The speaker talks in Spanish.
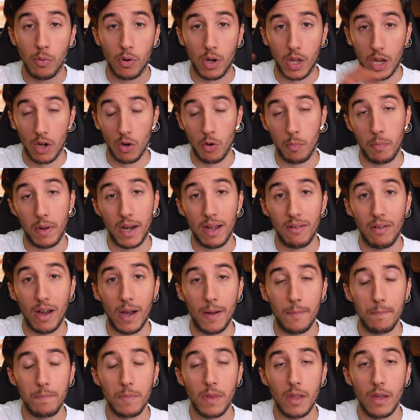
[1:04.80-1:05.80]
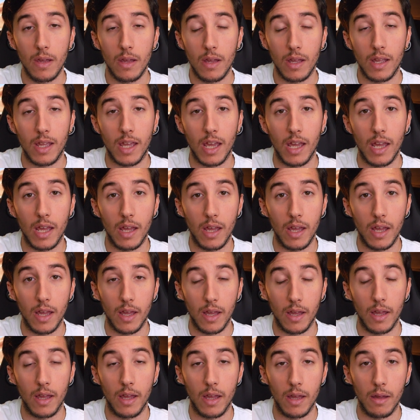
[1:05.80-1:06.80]
porque no esperaba
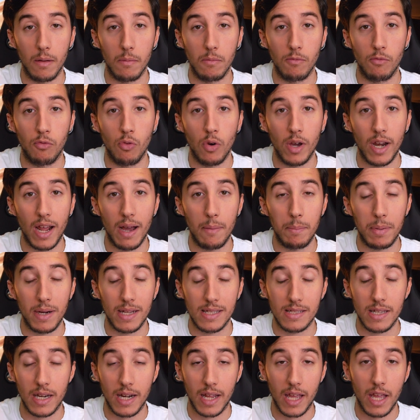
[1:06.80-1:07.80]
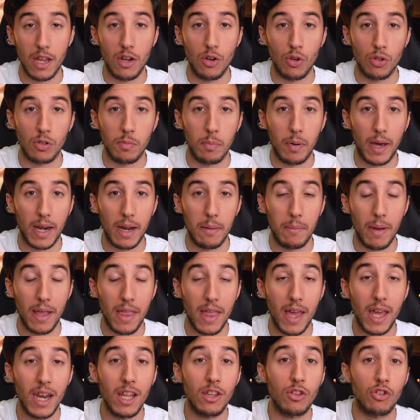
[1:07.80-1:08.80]
que fuera a aparecer Keynote para
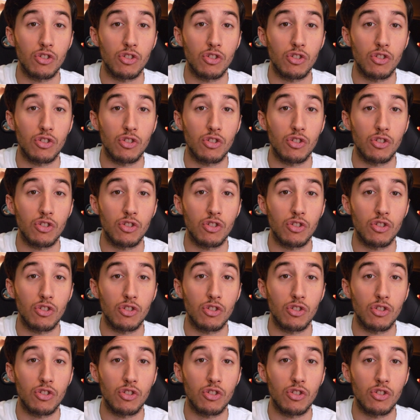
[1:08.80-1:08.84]
mañana.